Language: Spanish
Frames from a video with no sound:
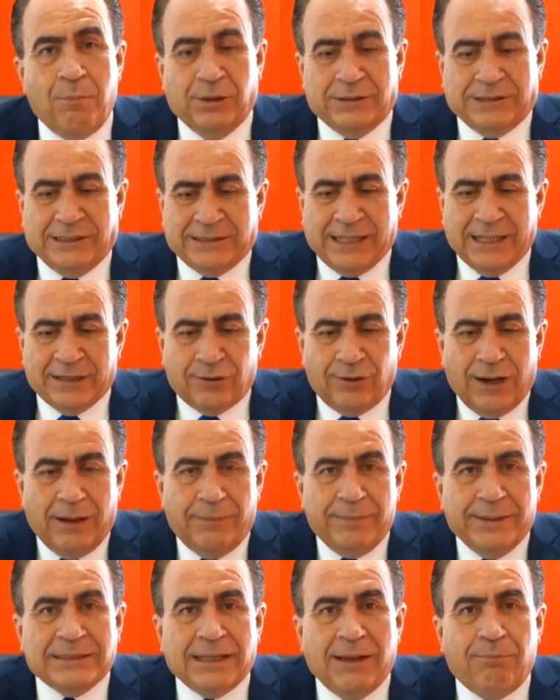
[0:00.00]
Pues está toda
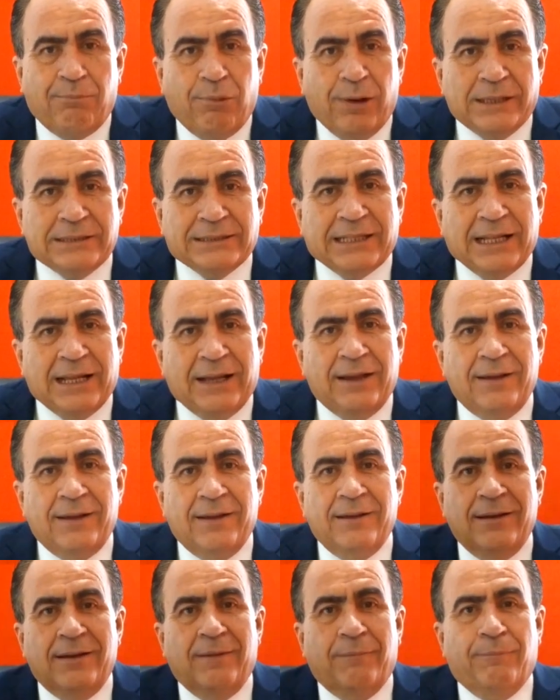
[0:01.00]
la mesa
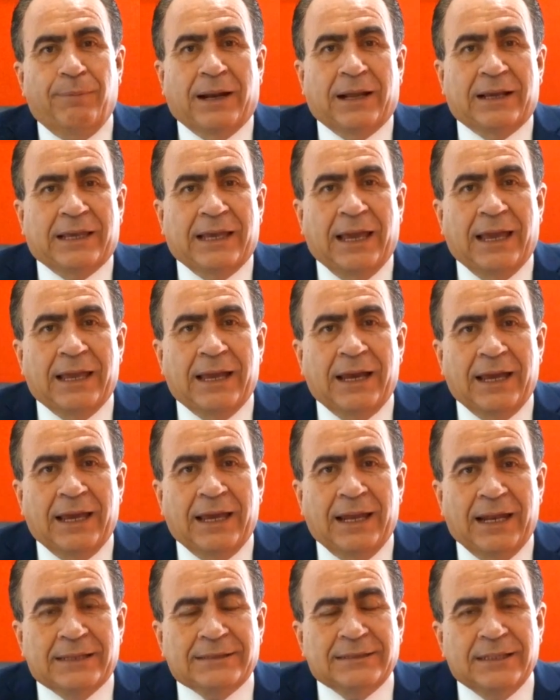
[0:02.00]
puesta para que haya
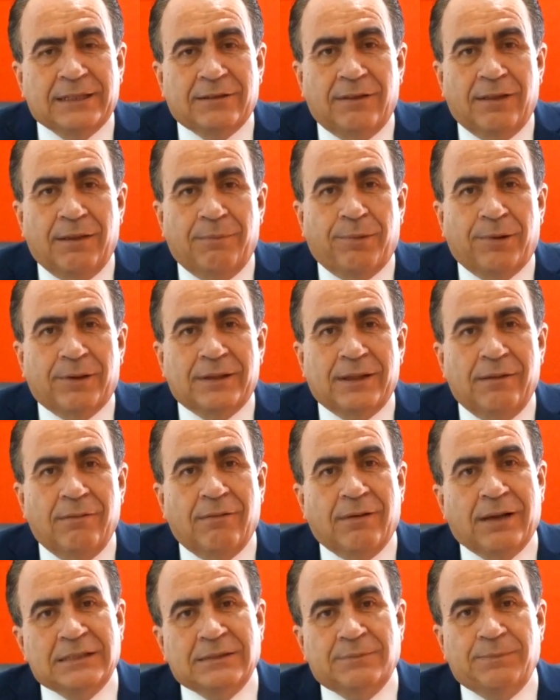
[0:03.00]
el éxito
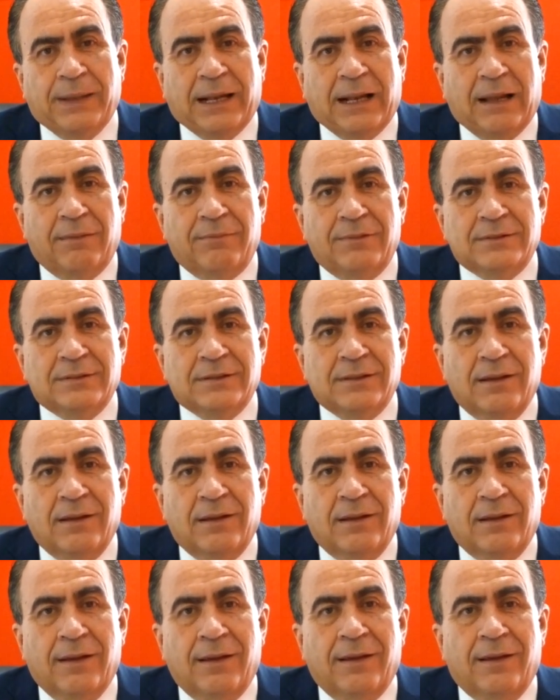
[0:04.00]
deportivo que esperamos.
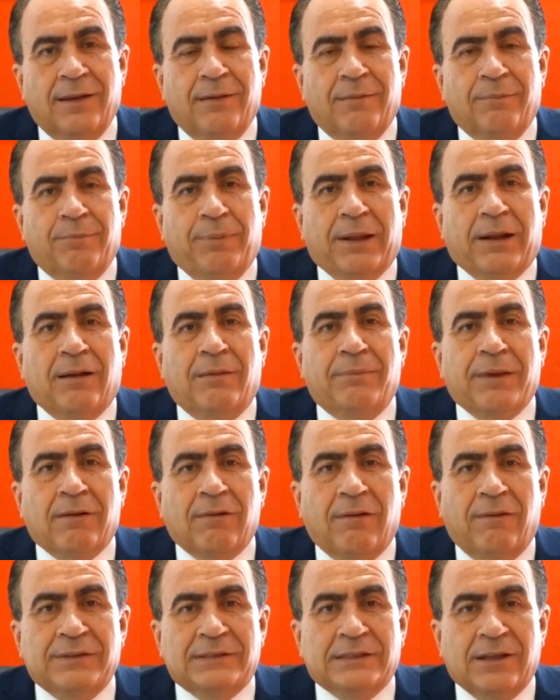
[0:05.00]
Pero
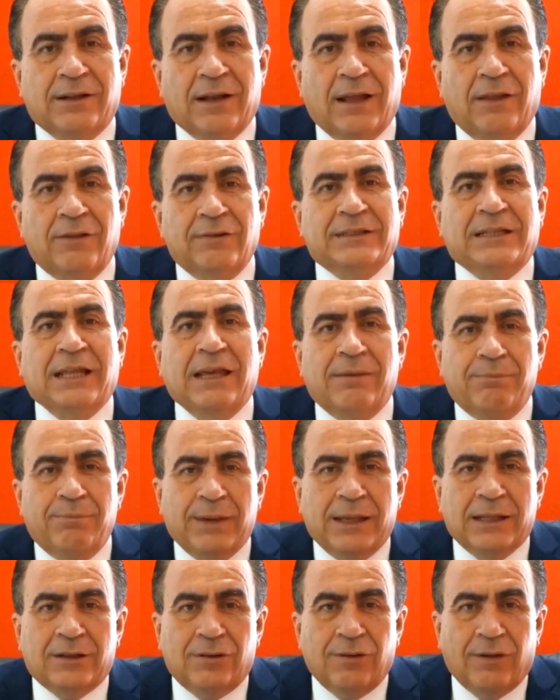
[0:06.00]
amigo aficionado, te
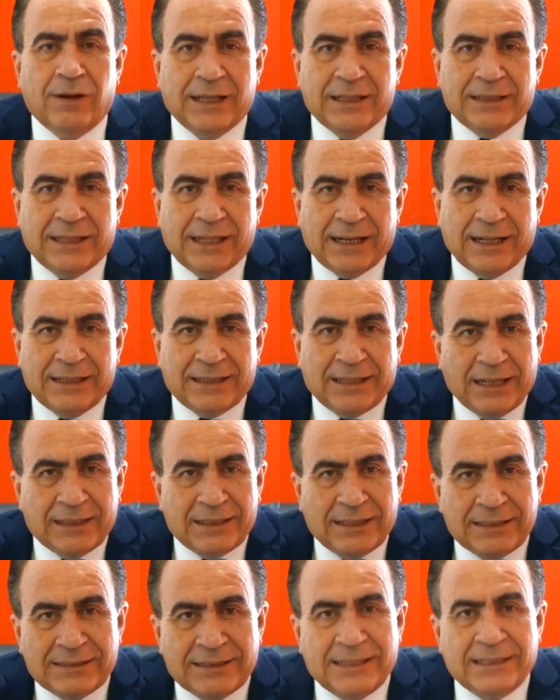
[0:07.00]
invito a que te
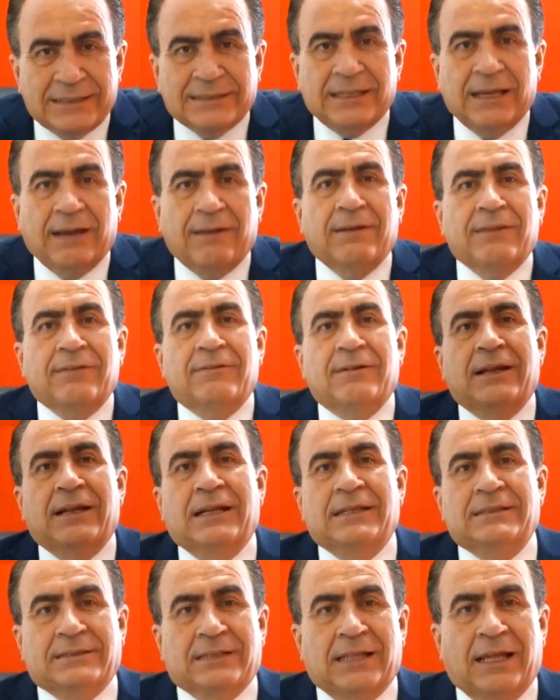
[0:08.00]
retrates el sábado en
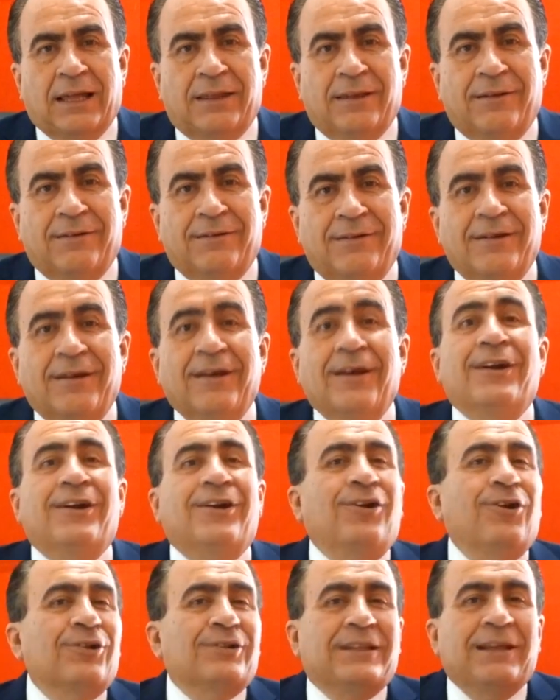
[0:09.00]
el estadio.
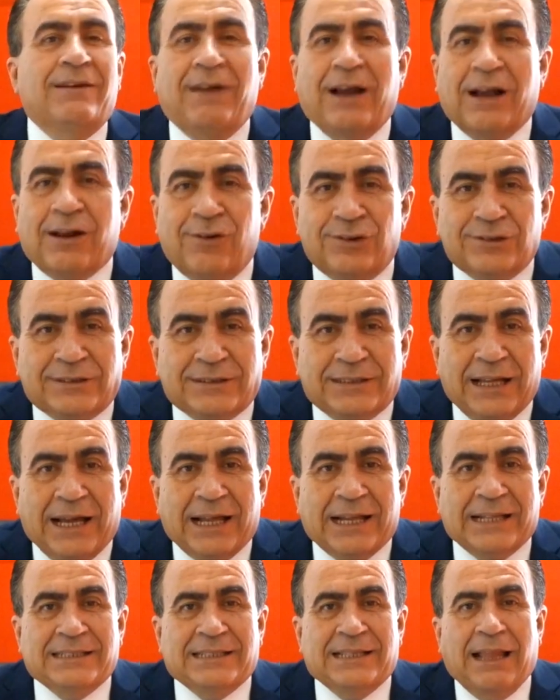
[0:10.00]
No te va a
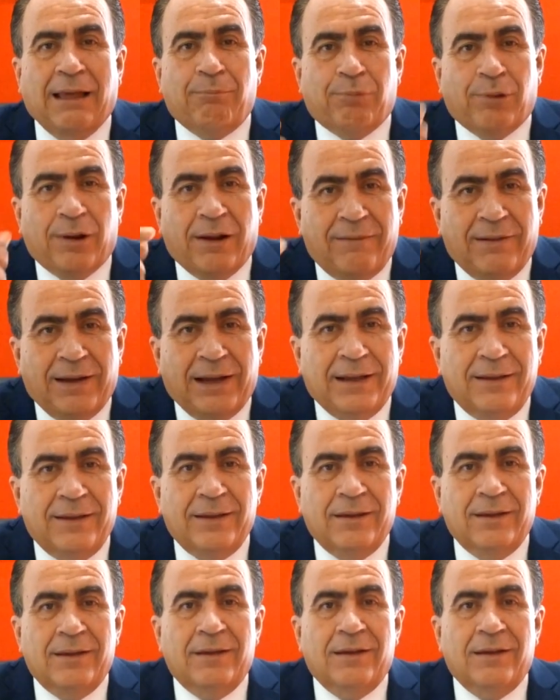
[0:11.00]
costar, esa es la prueba.